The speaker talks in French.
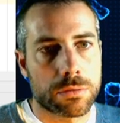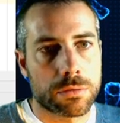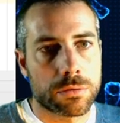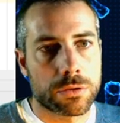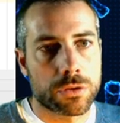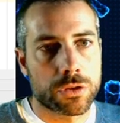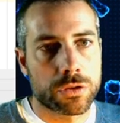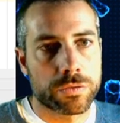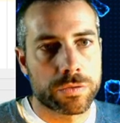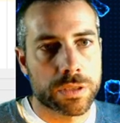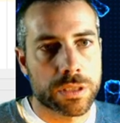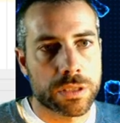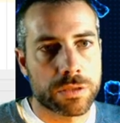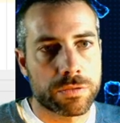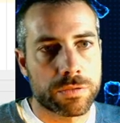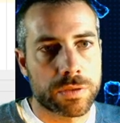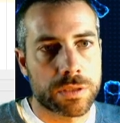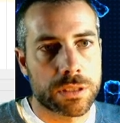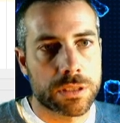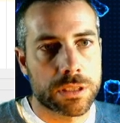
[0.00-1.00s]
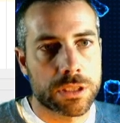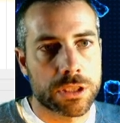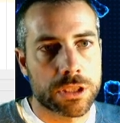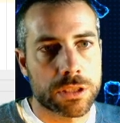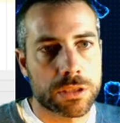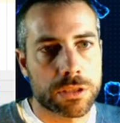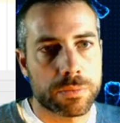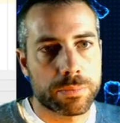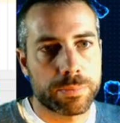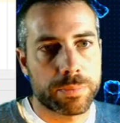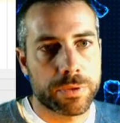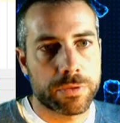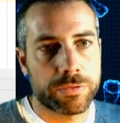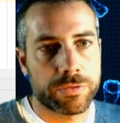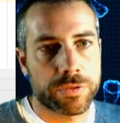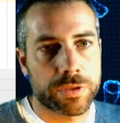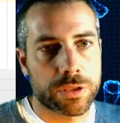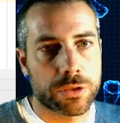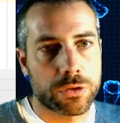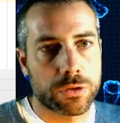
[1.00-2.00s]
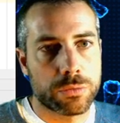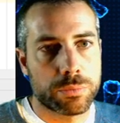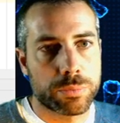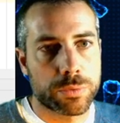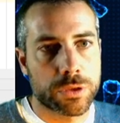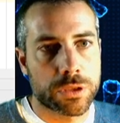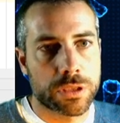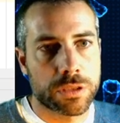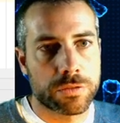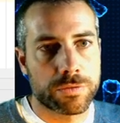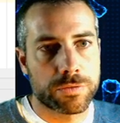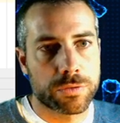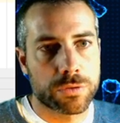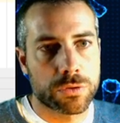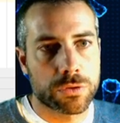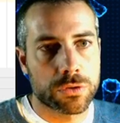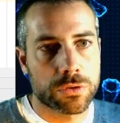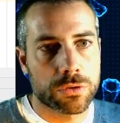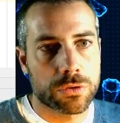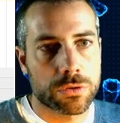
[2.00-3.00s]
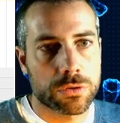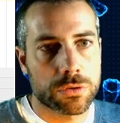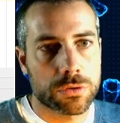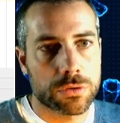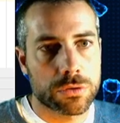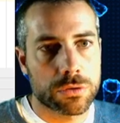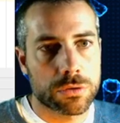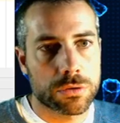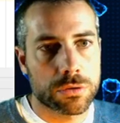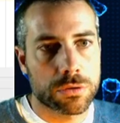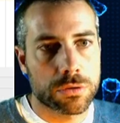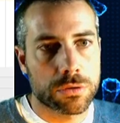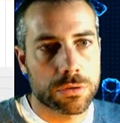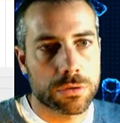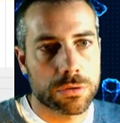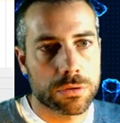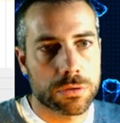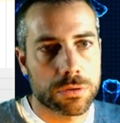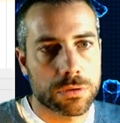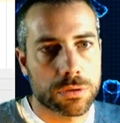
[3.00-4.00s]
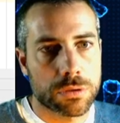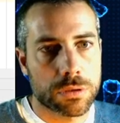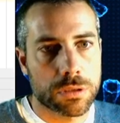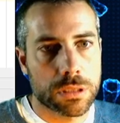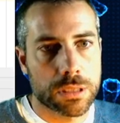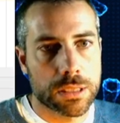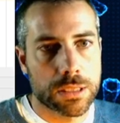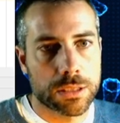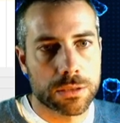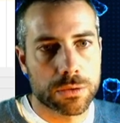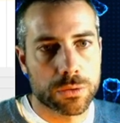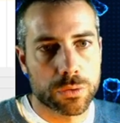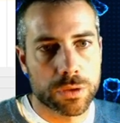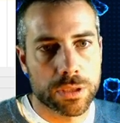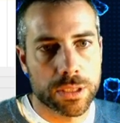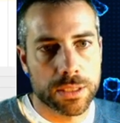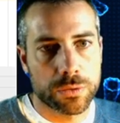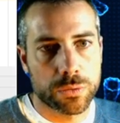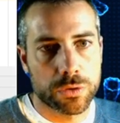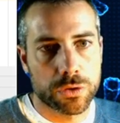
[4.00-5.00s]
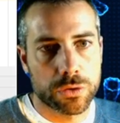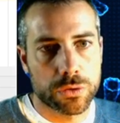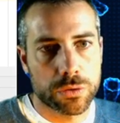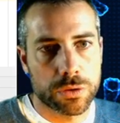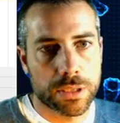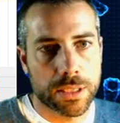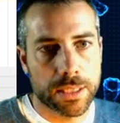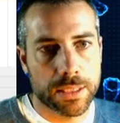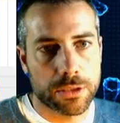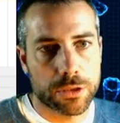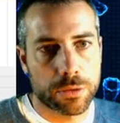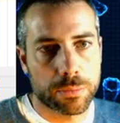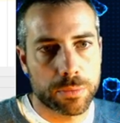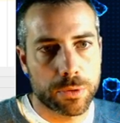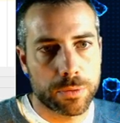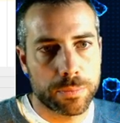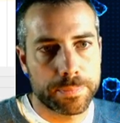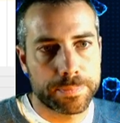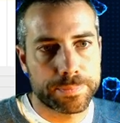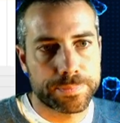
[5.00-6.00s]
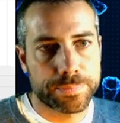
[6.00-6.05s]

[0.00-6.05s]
Je vérifie si j'ai pas fait une petite faute qui sauterait aux yeux directement.